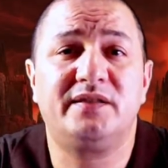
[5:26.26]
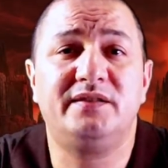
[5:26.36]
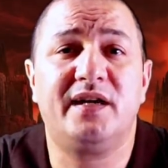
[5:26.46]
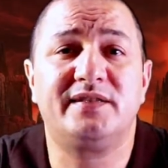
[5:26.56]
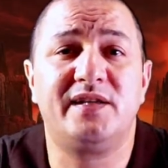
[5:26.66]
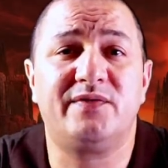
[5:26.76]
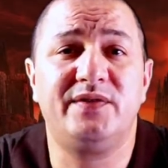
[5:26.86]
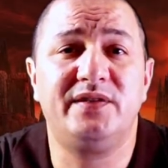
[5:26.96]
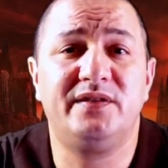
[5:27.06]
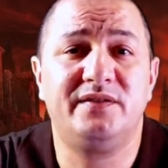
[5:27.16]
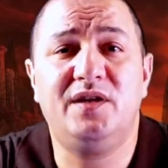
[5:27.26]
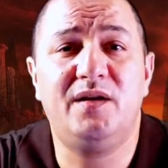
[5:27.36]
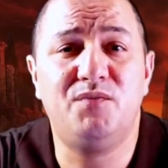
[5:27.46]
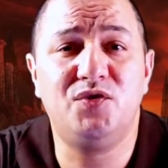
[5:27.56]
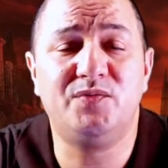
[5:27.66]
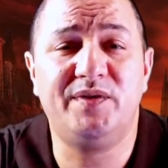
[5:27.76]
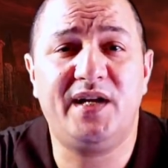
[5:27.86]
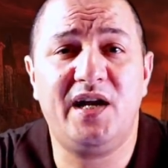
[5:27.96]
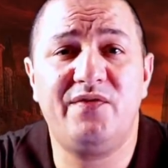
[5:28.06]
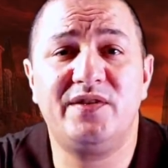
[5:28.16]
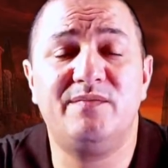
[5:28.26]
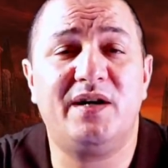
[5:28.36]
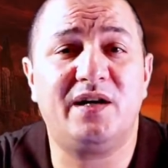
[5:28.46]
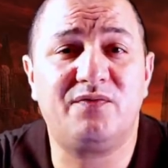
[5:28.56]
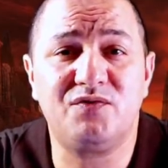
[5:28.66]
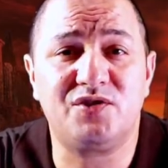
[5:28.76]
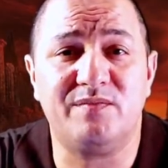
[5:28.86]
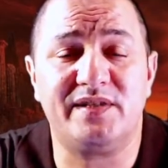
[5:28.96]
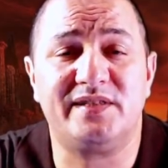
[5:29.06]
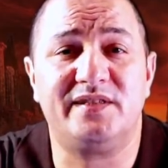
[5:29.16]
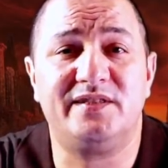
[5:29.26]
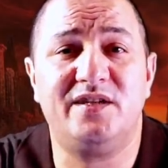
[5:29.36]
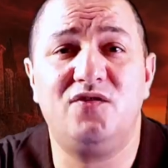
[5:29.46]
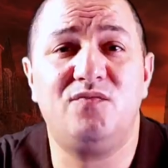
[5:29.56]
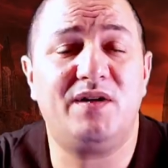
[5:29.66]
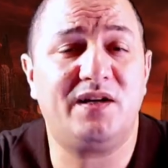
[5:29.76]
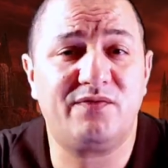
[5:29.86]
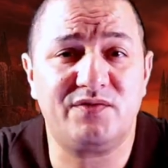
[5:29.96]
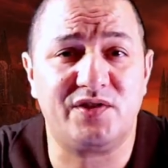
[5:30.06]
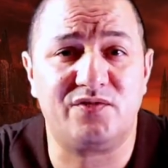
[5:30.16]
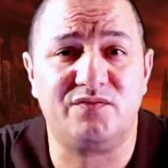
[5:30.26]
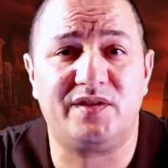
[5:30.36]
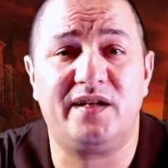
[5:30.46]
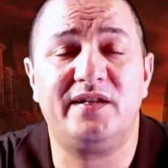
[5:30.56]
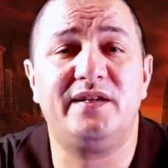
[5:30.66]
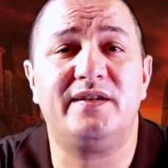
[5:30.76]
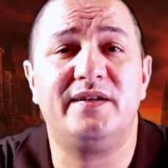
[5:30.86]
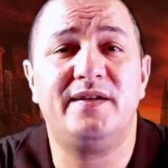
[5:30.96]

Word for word: يختفي محمود بن حافظ ما عرفوش المصير ديالو ما عرفوش اش طرا ليه